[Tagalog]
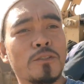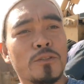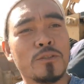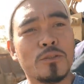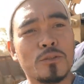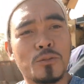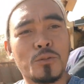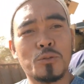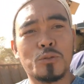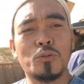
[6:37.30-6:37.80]

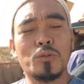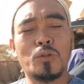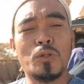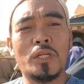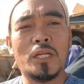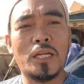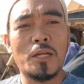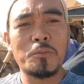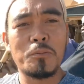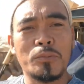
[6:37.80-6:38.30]
susundin
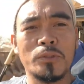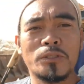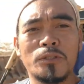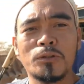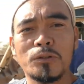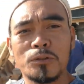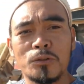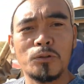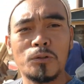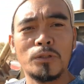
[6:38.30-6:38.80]
na lang,
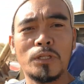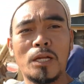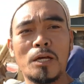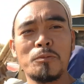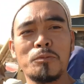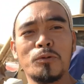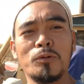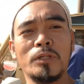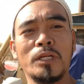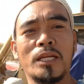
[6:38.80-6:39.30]
sinusunod na
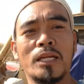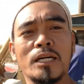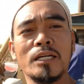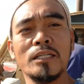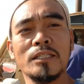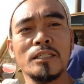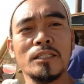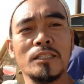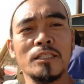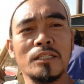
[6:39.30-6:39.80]
lang po nila.
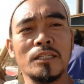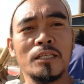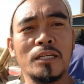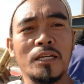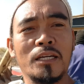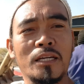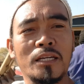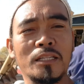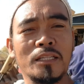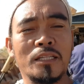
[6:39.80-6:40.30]

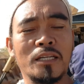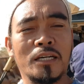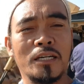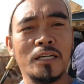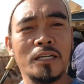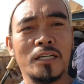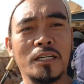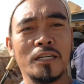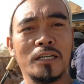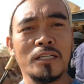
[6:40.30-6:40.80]
And
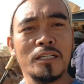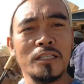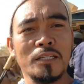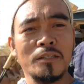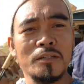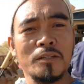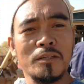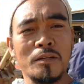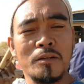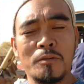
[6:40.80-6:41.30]
uh,
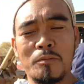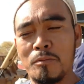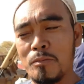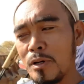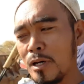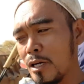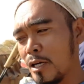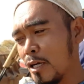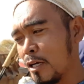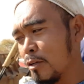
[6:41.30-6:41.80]

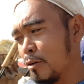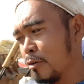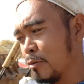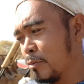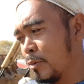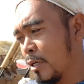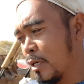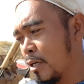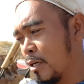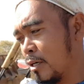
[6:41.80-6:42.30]
para ano,
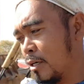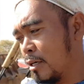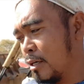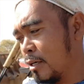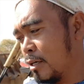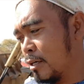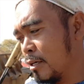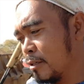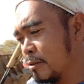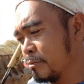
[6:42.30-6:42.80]
para
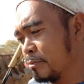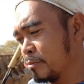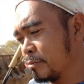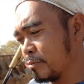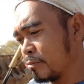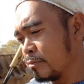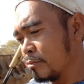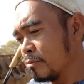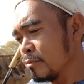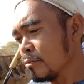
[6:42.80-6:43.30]

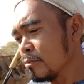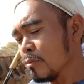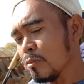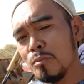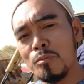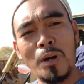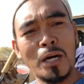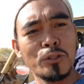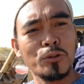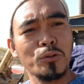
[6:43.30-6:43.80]

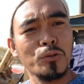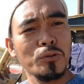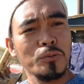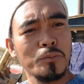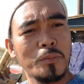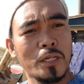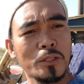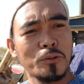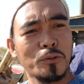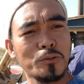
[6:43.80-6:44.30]
matuto,
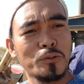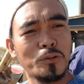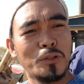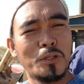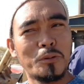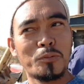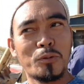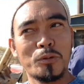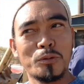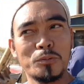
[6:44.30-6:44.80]
matuto
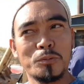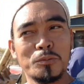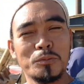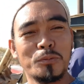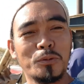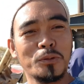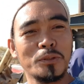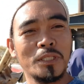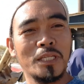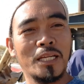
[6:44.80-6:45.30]
din po
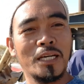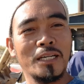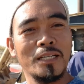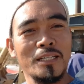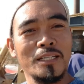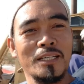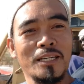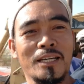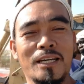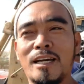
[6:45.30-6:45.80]
po sila.
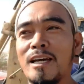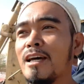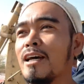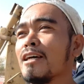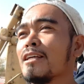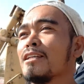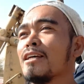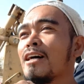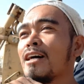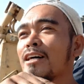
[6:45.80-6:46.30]

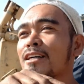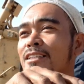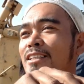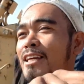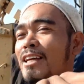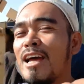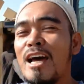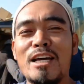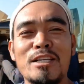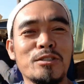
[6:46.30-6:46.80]
And uh, the
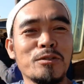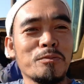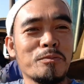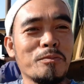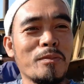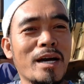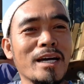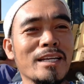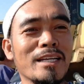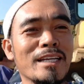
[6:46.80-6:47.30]
guys of
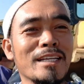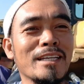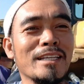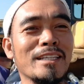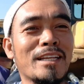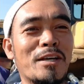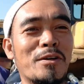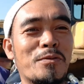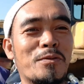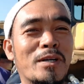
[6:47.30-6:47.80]
mining,
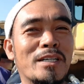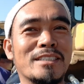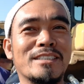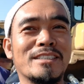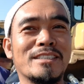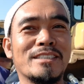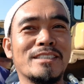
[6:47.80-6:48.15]
they what?